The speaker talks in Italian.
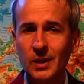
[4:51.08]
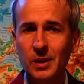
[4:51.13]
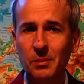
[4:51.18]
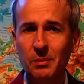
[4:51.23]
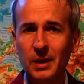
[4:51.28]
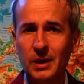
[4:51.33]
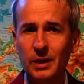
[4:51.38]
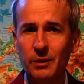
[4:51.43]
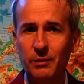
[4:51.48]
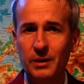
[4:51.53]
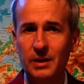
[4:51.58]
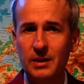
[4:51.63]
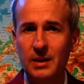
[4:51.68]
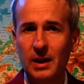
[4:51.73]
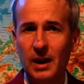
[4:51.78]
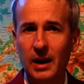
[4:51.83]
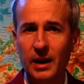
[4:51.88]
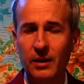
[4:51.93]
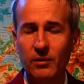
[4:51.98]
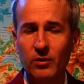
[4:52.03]

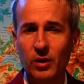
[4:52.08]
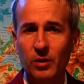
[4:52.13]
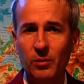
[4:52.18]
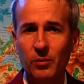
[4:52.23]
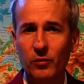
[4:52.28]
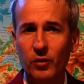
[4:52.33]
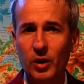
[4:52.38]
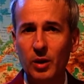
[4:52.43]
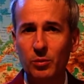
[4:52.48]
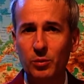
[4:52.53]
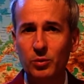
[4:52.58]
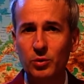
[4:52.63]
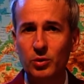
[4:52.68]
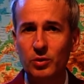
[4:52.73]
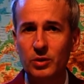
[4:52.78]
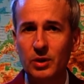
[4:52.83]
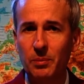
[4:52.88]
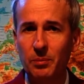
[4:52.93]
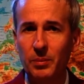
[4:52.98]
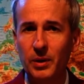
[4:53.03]
manifestare, vogliamo
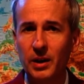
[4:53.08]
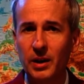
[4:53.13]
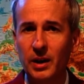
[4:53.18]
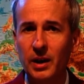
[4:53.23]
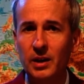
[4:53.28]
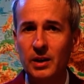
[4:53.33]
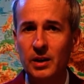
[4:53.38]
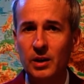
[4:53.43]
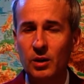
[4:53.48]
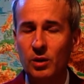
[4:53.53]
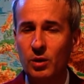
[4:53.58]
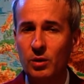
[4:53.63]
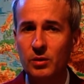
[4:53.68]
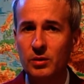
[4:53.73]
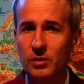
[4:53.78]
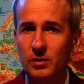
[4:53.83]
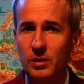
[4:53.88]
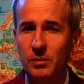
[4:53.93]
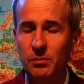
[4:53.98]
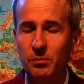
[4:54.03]
appunto sapere
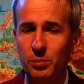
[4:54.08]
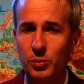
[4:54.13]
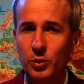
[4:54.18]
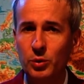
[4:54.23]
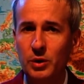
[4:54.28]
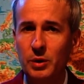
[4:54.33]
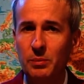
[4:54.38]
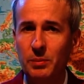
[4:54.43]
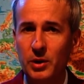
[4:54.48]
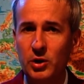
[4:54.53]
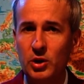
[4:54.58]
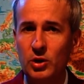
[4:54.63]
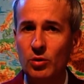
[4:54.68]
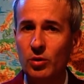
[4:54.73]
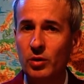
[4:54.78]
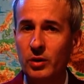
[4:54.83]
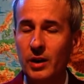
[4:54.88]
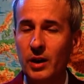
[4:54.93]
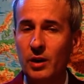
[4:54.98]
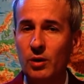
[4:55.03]
più di
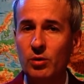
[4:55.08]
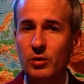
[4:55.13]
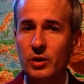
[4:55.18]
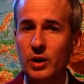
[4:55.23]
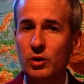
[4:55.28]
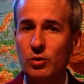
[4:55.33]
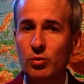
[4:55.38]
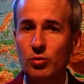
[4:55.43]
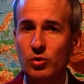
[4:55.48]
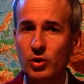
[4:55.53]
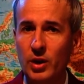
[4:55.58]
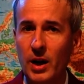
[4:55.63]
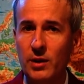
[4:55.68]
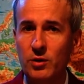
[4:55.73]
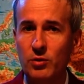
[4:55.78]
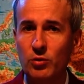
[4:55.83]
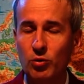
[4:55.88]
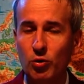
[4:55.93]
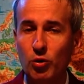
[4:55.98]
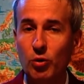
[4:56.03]
preciso che cos'è
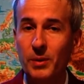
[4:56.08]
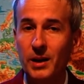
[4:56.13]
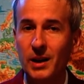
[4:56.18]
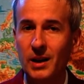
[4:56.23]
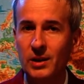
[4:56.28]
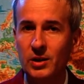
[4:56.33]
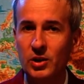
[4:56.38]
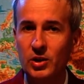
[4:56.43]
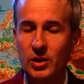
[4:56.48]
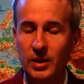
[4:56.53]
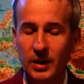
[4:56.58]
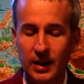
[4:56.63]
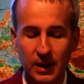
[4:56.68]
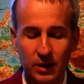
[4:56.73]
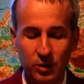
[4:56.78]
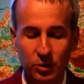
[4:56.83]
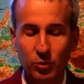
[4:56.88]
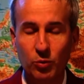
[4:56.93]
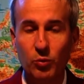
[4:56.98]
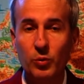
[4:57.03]
successo, come ha
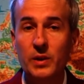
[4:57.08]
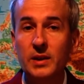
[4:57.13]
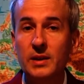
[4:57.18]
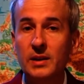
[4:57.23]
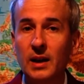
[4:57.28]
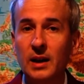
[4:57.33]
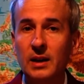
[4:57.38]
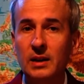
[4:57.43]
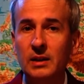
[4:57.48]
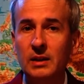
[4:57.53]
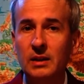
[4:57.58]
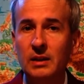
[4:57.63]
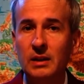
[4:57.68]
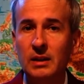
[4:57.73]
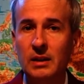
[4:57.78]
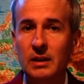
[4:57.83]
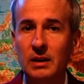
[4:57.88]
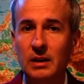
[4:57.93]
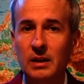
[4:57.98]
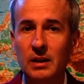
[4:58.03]
degenerato questa
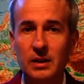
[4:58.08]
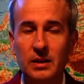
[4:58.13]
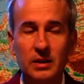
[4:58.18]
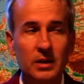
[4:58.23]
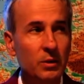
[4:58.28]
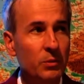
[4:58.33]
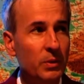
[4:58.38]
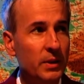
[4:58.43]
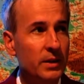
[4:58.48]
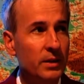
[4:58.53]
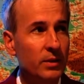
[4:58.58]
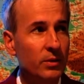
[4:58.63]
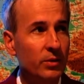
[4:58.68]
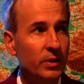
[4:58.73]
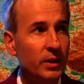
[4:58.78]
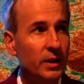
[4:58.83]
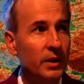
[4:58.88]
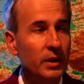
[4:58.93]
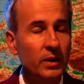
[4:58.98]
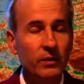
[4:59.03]
eh,
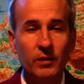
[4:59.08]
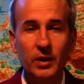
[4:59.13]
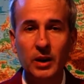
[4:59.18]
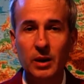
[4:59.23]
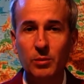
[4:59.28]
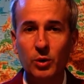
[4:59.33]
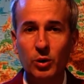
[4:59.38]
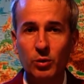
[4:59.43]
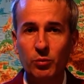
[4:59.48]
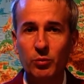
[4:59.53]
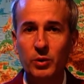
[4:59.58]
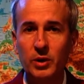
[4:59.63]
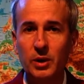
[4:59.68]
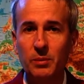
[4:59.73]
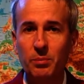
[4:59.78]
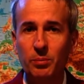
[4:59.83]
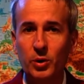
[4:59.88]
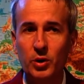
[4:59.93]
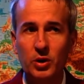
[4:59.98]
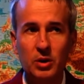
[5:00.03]
situazione. Vedremo
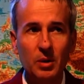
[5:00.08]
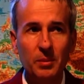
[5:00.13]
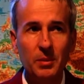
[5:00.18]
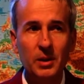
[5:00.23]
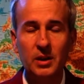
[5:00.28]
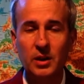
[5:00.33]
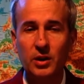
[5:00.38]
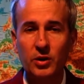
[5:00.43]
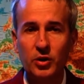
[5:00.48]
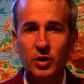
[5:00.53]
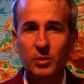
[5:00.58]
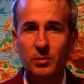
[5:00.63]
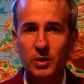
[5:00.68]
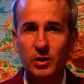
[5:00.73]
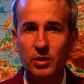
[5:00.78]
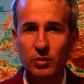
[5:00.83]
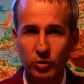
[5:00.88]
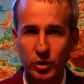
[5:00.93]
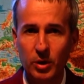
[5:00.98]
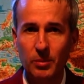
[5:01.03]
quindi prossimamente se
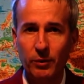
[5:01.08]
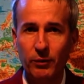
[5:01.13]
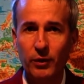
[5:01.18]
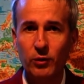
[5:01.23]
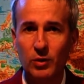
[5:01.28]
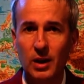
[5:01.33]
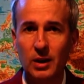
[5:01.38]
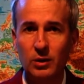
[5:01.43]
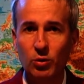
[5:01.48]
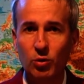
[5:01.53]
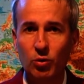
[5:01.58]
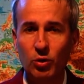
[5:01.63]
riusciamo a fare un altro